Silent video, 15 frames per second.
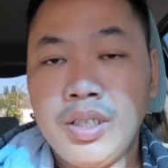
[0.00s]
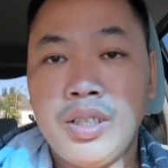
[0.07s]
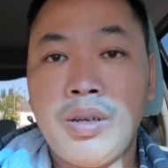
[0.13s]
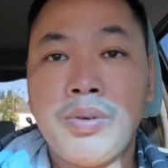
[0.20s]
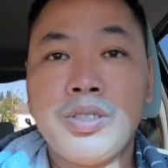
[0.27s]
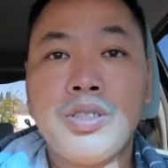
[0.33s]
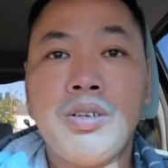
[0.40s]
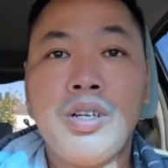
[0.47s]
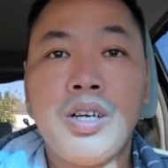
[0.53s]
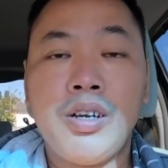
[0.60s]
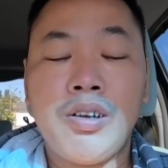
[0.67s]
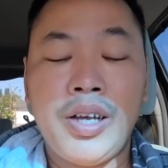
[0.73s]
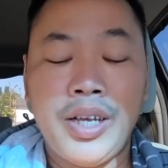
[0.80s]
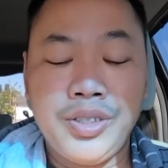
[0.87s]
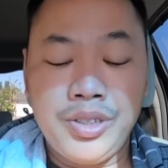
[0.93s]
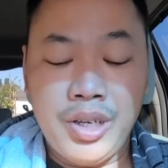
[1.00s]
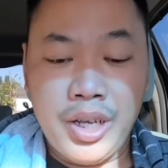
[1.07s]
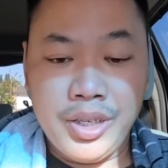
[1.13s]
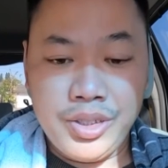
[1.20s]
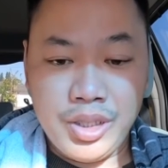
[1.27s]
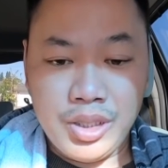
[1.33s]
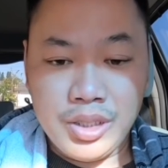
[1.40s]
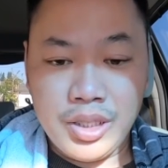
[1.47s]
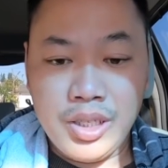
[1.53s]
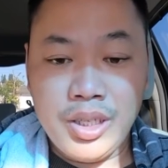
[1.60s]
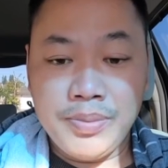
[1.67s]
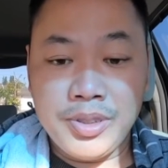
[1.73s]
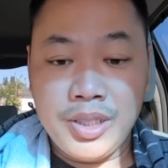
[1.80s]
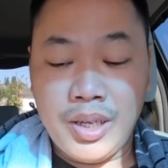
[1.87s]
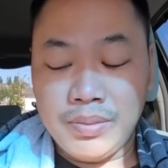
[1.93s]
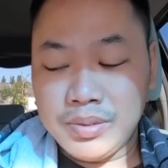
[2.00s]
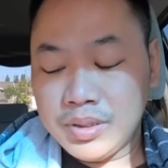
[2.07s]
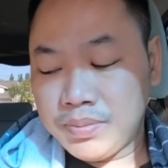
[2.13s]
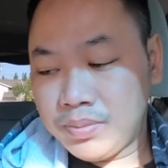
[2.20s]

trong cái số đó có ai cho ai cho tiếng em sẽ đọc